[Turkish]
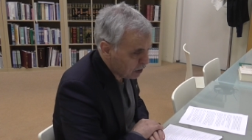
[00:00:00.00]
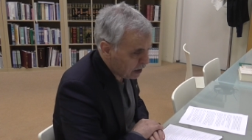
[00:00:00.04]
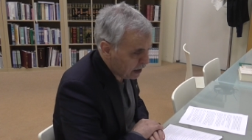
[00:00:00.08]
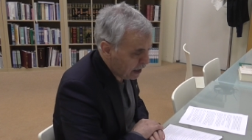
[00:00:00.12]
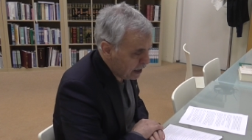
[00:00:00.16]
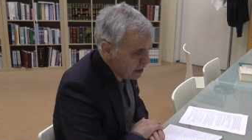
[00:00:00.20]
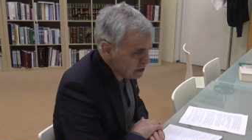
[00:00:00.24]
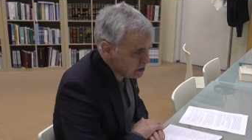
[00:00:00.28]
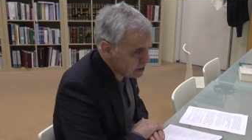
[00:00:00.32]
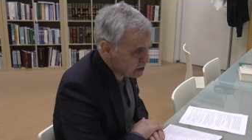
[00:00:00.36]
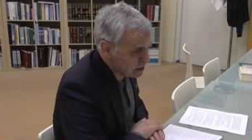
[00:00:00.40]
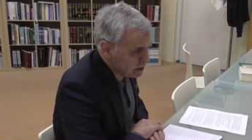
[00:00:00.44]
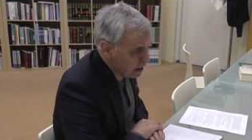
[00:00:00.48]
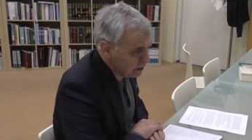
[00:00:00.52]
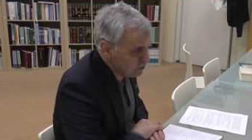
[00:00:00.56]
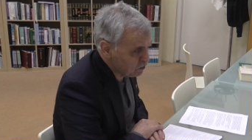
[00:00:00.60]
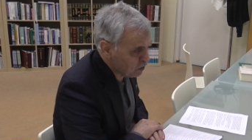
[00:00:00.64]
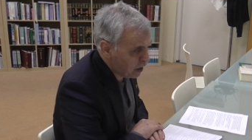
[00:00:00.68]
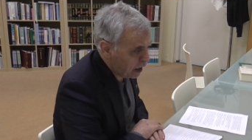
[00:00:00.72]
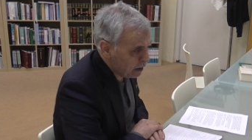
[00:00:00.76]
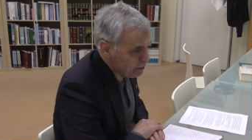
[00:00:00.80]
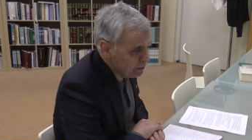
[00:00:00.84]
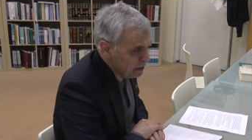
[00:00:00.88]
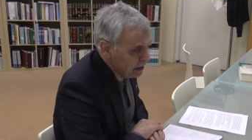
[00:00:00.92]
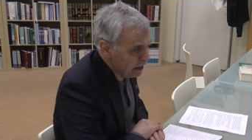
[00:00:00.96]
hars da
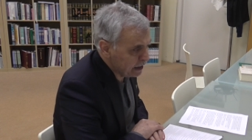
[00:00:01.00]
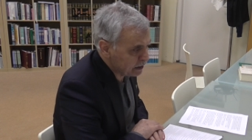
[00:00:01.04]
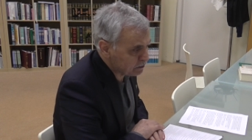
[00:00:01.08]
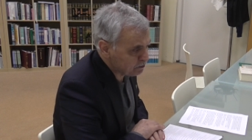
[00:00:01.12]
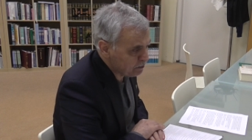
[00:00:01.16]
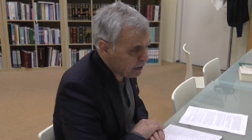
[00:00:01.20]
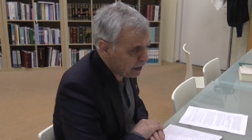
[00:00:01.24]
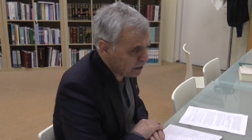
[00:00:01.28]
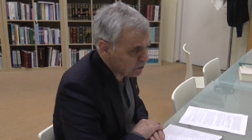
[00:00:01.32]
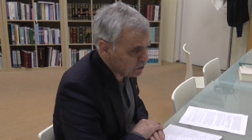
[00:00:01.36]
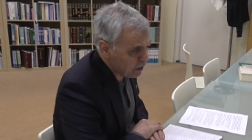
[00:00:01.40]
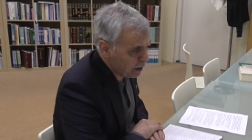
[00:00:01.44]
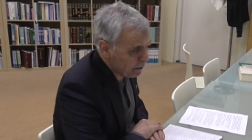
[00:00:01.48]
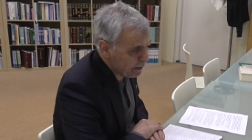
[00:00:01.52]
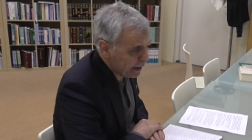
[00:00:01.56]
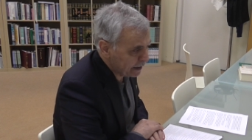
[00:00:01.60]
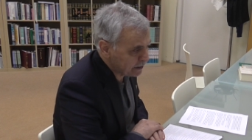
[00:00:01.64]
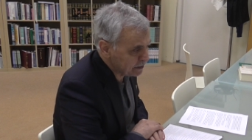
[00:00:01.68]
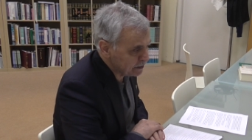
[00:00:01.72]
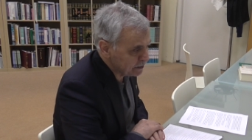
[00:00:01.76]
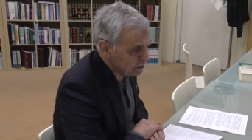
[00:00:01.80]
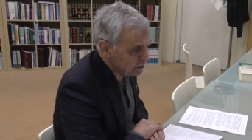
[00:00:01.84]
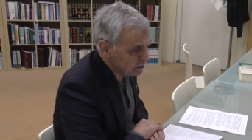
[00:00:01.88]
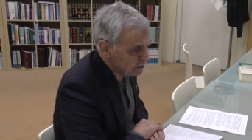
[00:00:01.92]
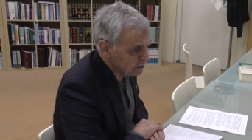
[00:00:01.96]
tahmin etmek demek.